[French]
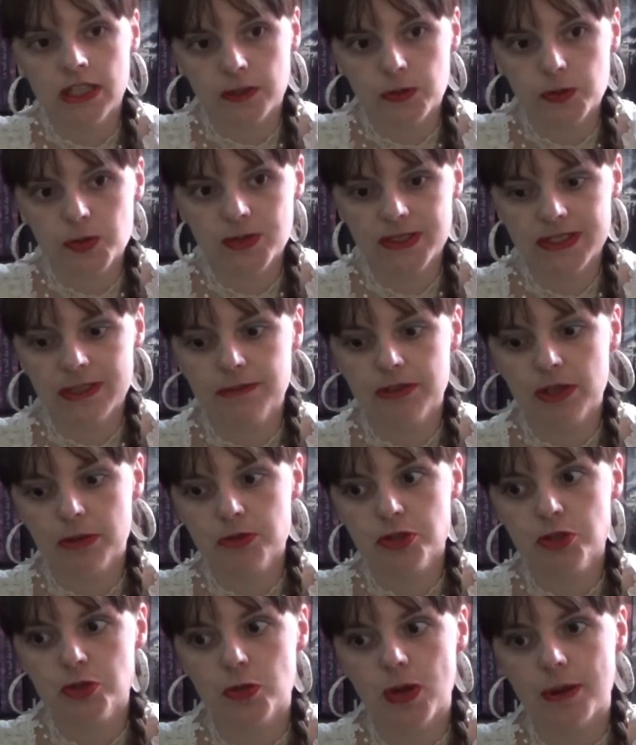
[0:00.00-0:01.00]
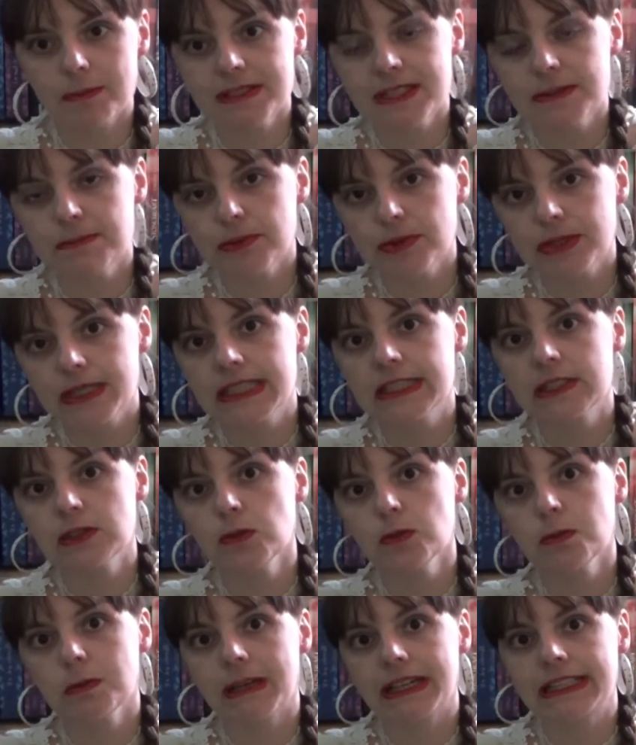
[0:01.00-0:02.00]
Le deuxième tome je suis un petit peu
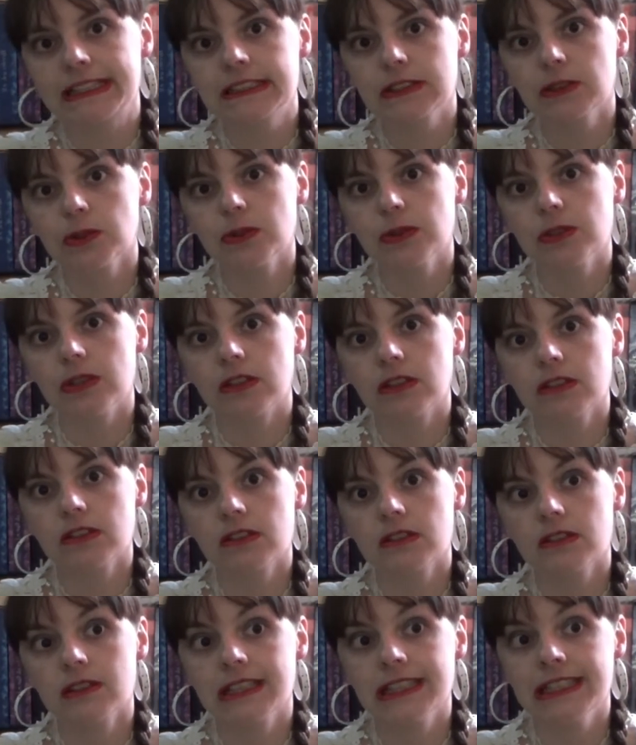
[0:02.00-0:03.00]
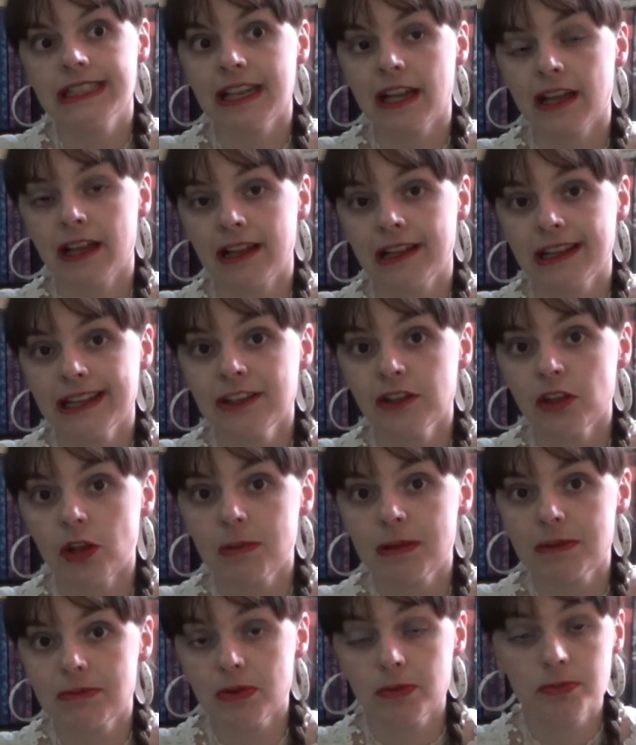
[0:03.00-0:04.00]
déçue parce que euh, il y a
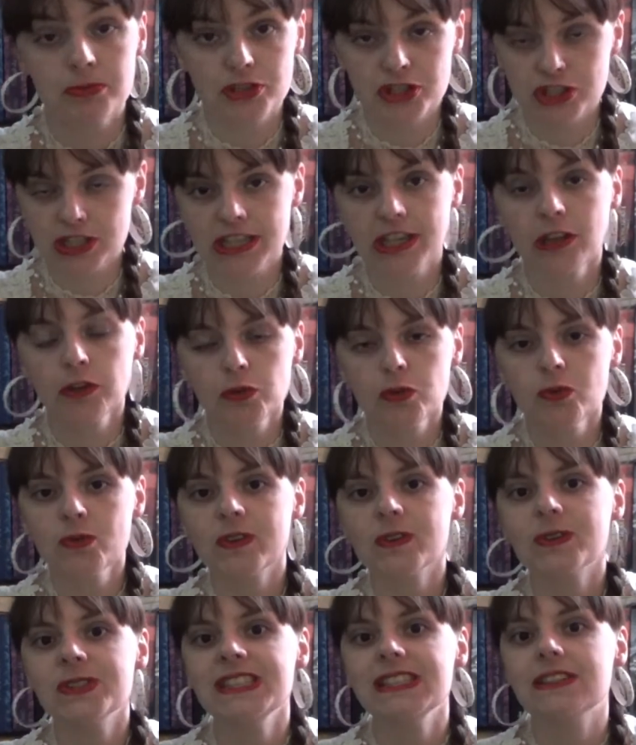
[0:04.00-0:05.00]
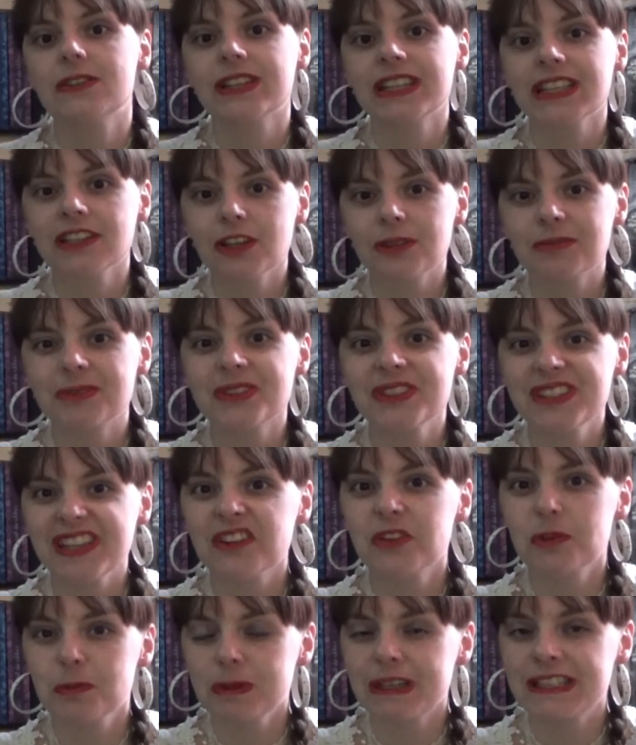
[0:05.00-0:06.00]
énormément, puis je l'ai retrouvé aussi dans des
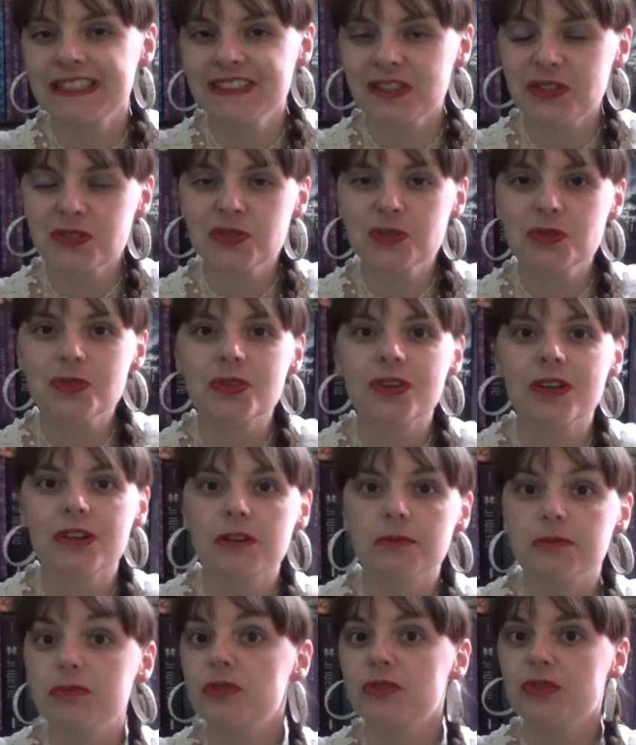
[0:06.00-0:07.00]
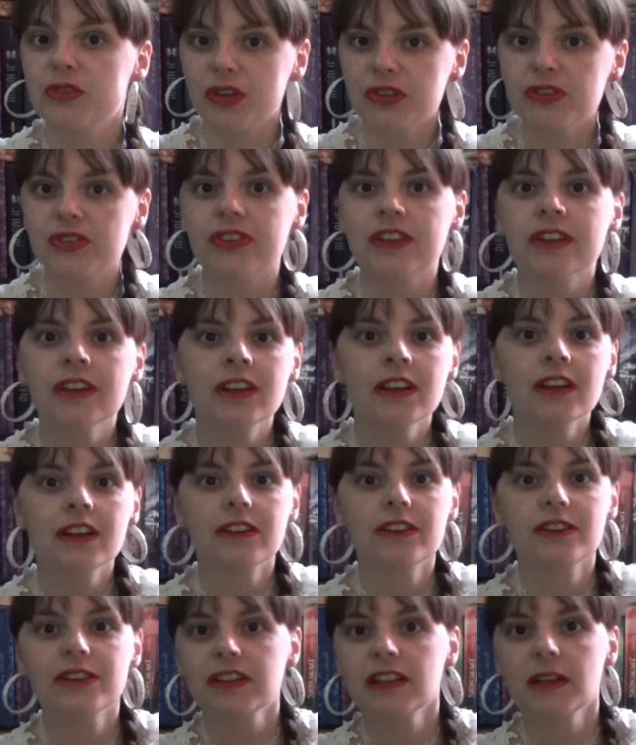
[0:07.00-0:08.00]
commentaires de personnes sur euh, Booknode,
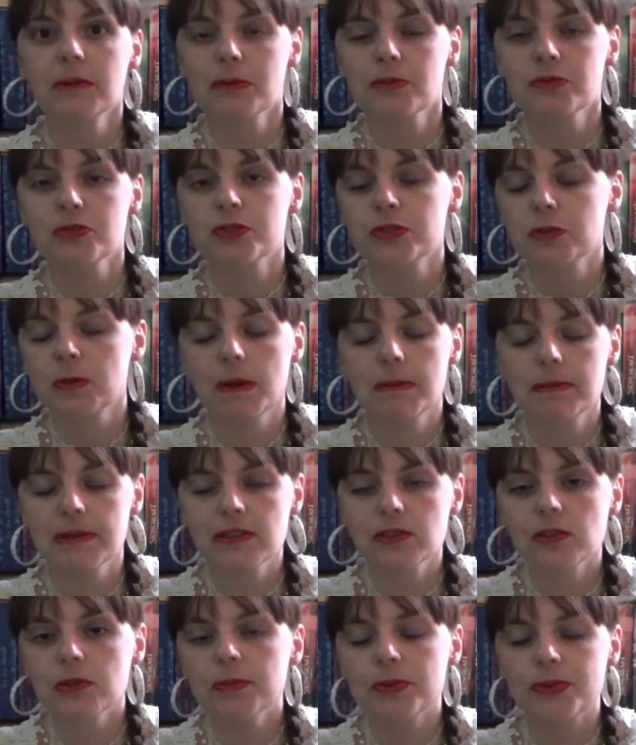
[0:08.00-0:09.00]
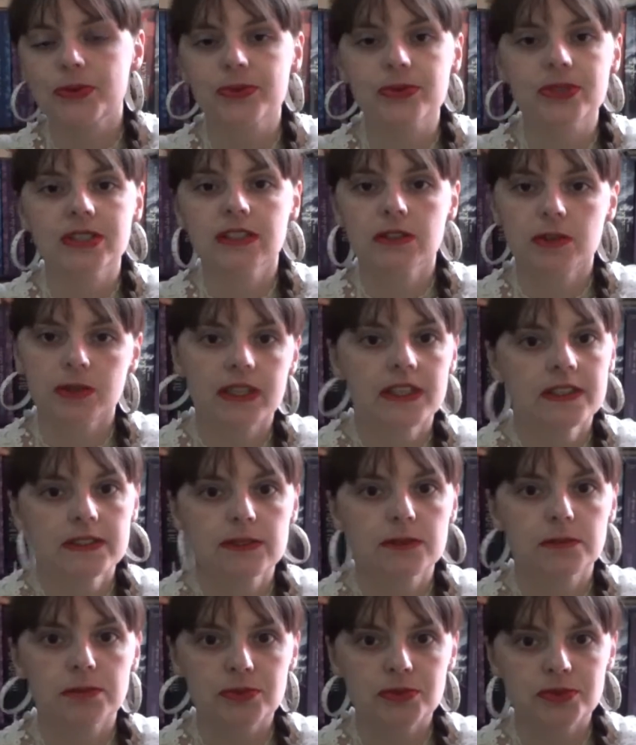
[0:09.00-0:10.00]
euh, c'est la même chose que Abelio pour ceux qui
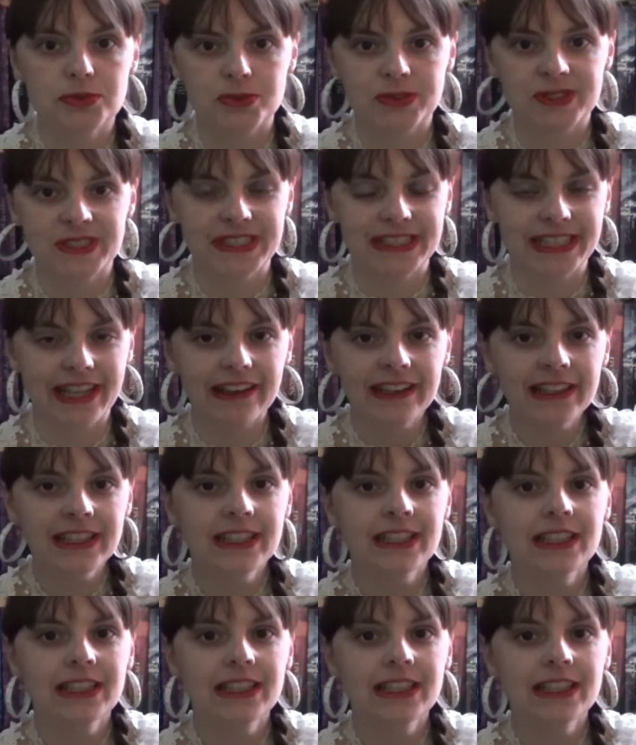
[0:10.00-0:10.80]
connaissent plus ce site là.